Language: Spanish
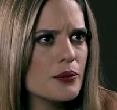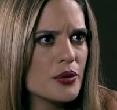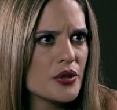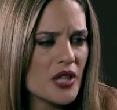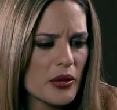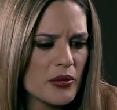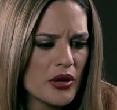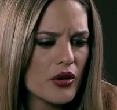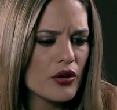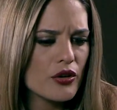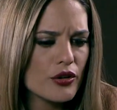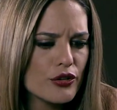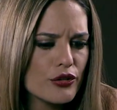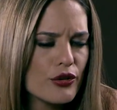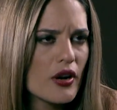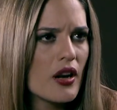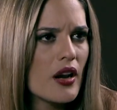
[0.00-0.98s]
¿Por qué
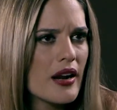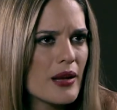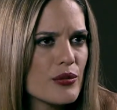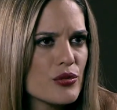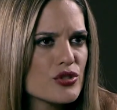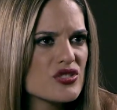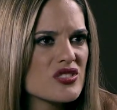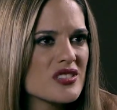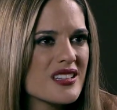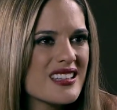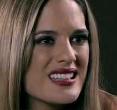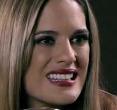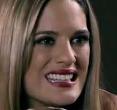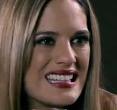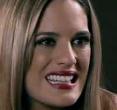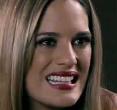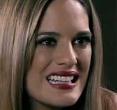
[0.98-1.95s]
mejor no aclaramos
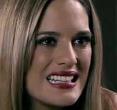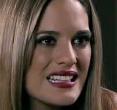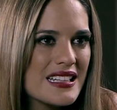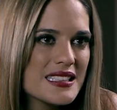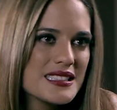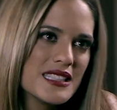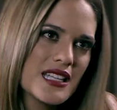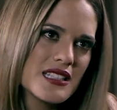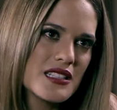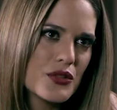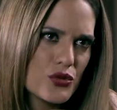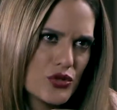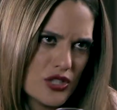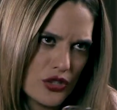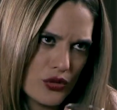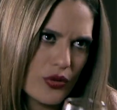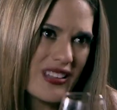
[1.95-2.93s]
quién está
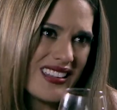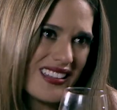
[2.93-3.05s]
seduciendo a